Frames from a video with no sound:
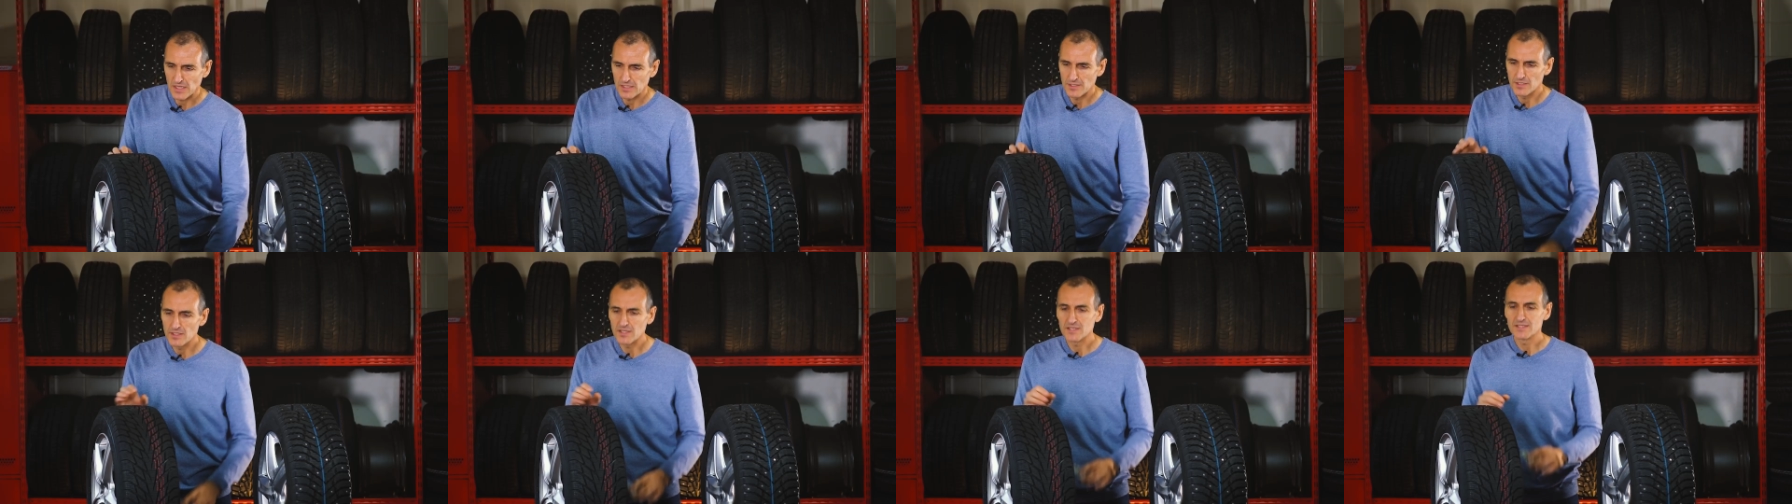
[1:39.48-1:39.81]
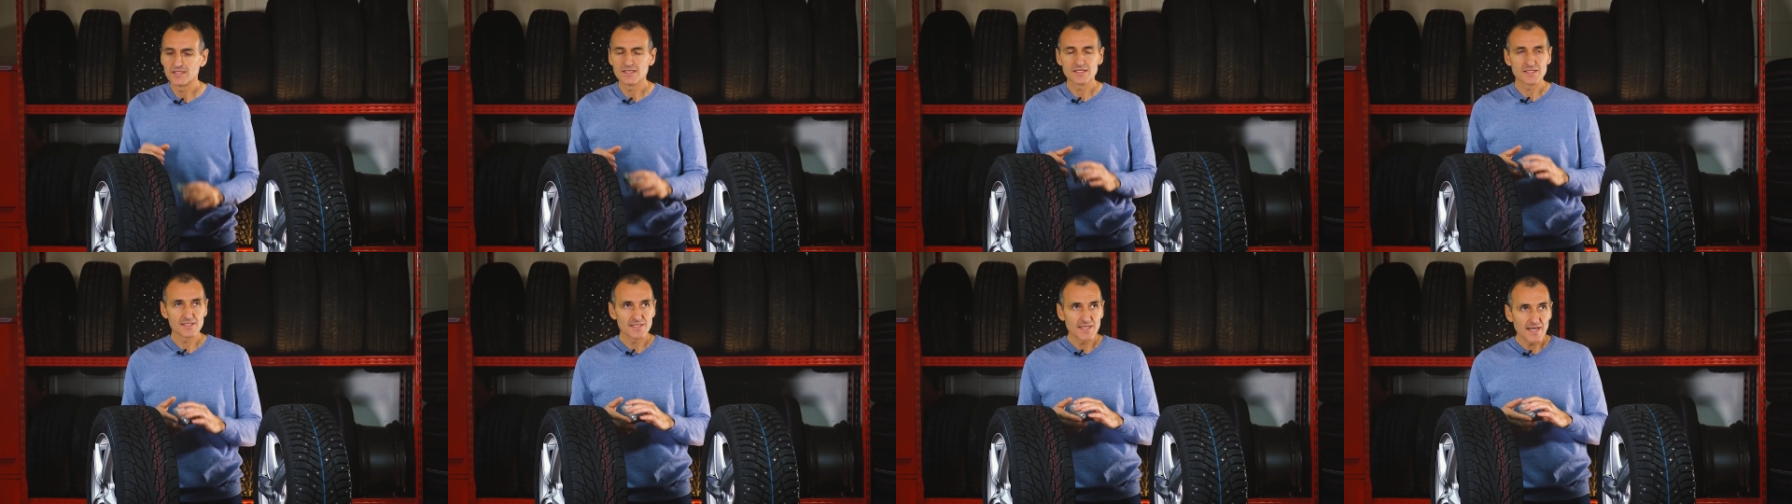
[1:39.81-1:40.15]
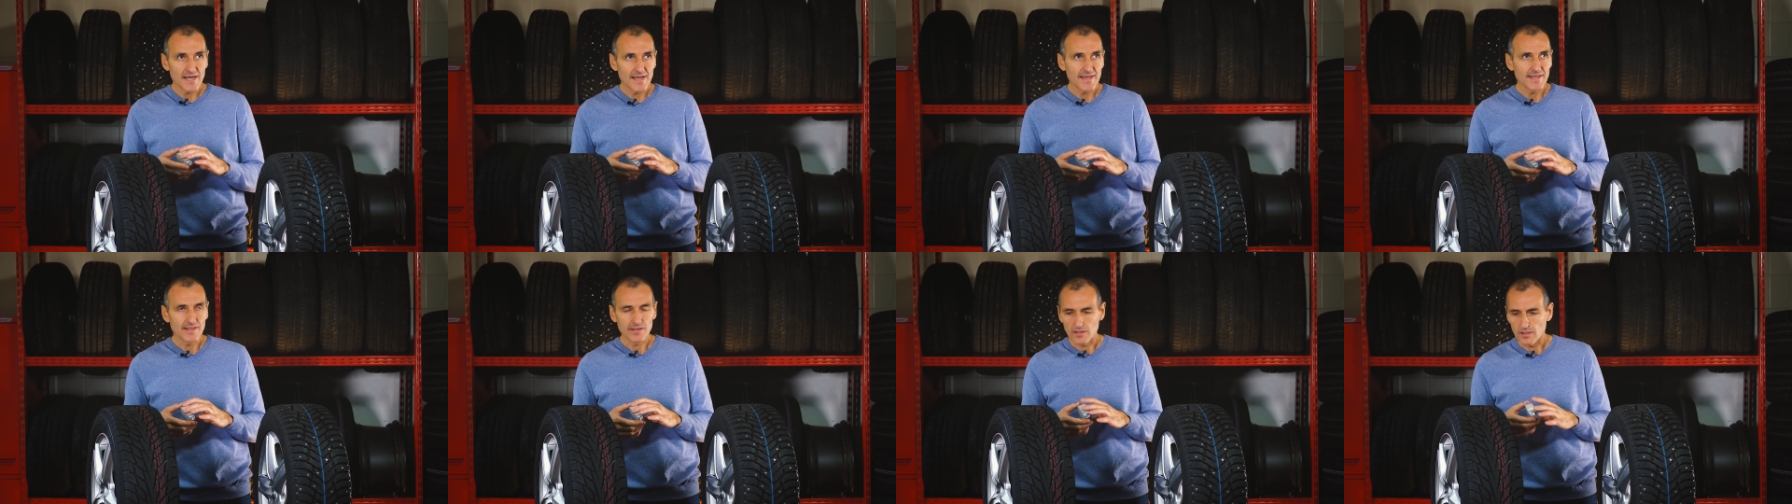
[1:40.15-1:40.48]
не
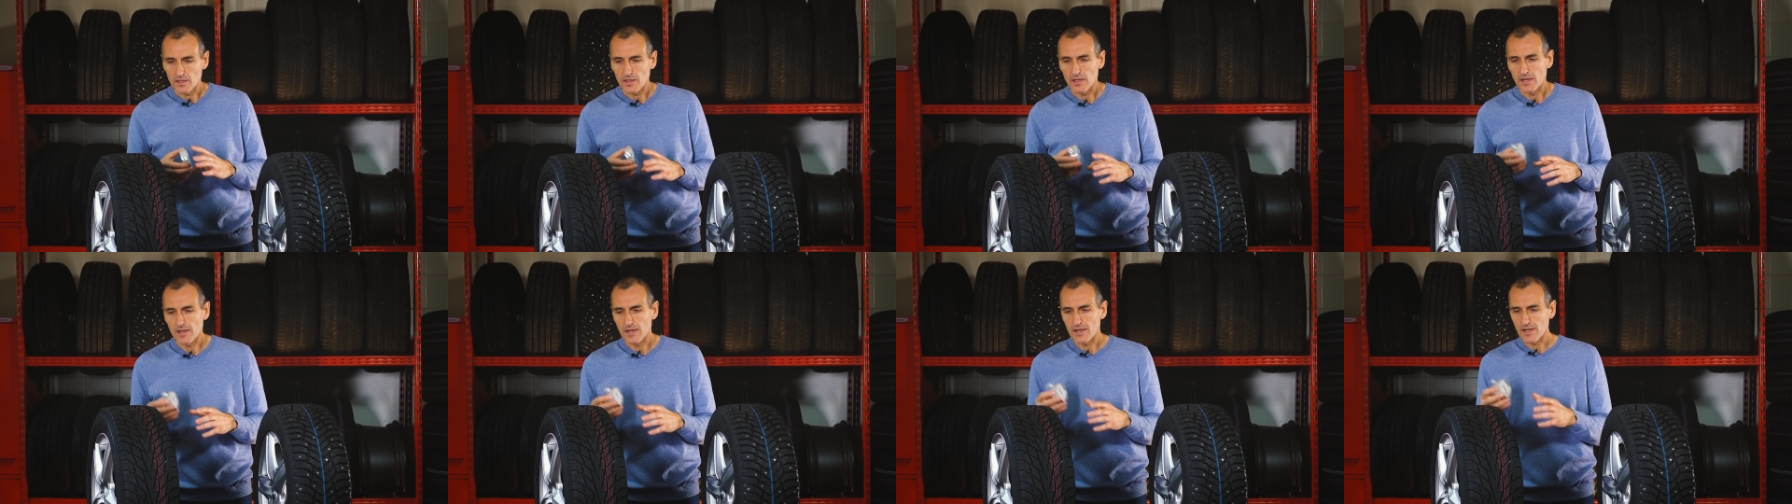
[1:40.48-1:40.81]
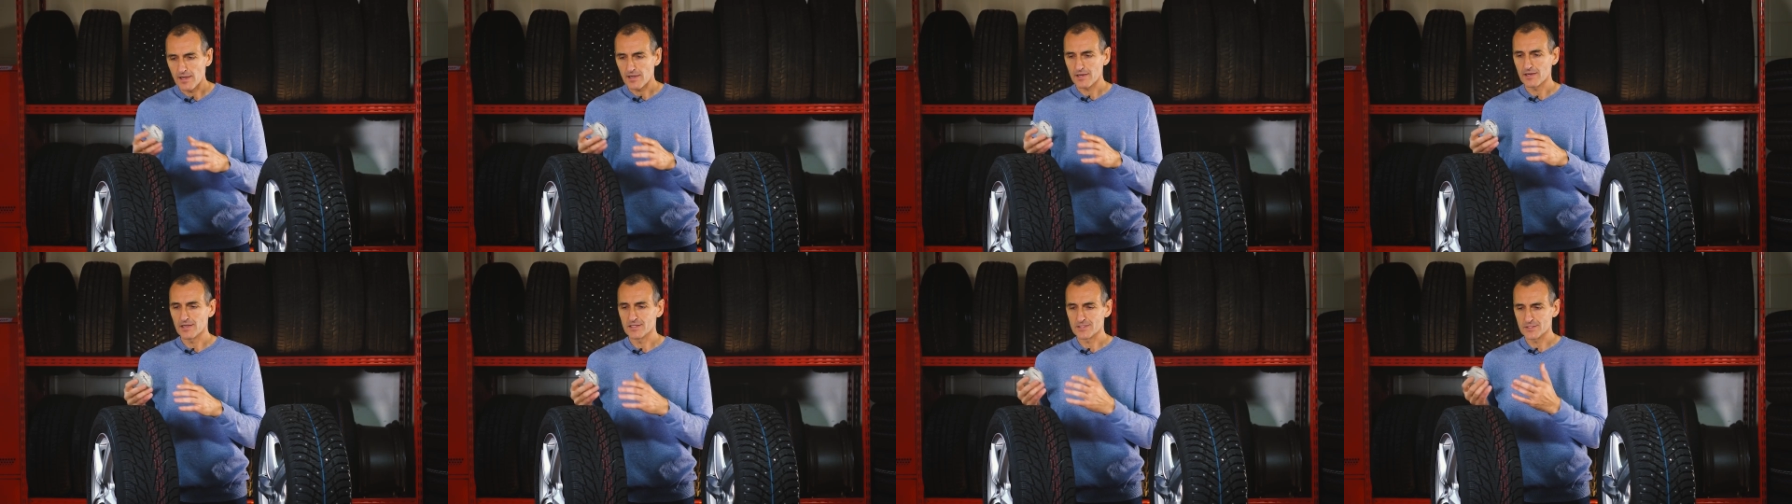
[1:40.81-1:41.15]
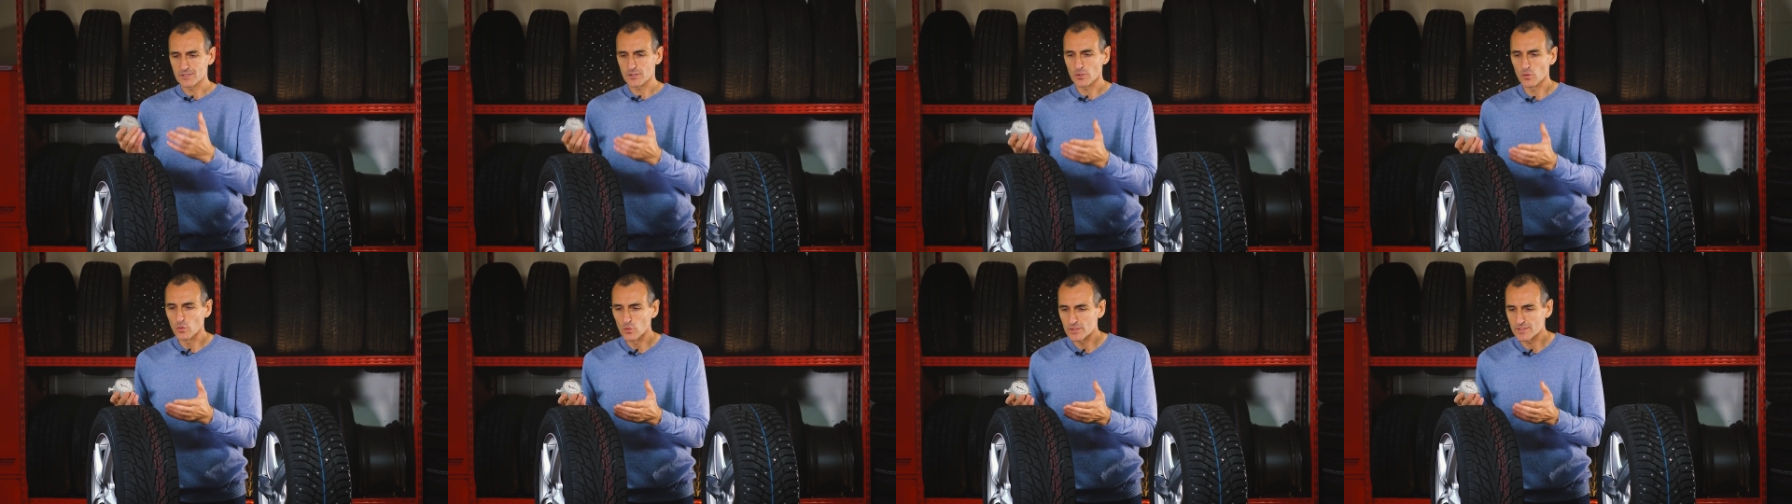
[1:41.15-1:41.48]
дизайн, а
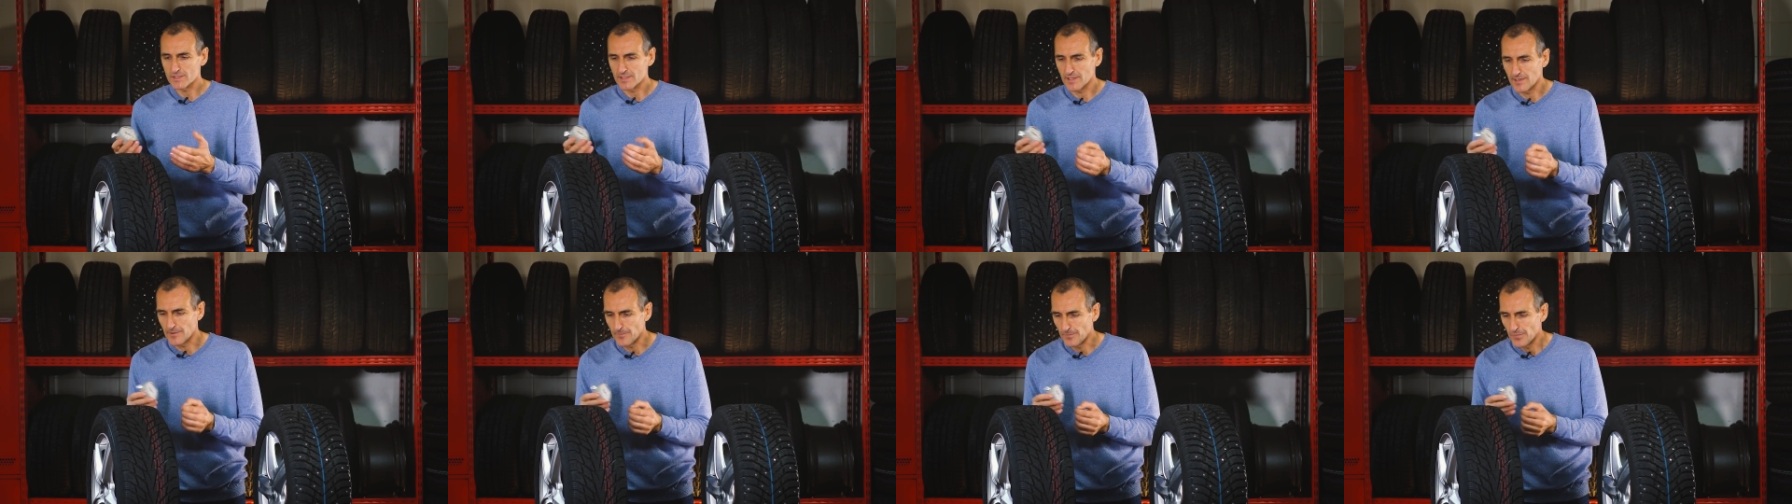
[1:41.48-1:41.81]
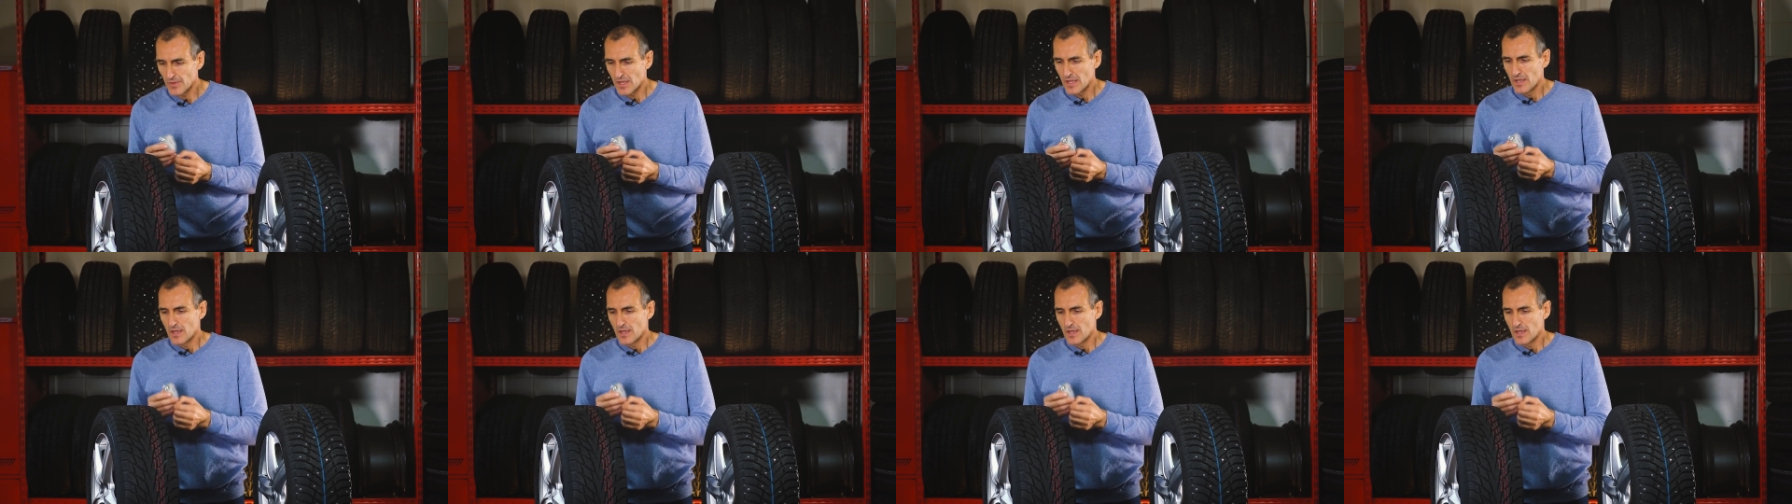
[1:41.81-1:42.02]
конструкция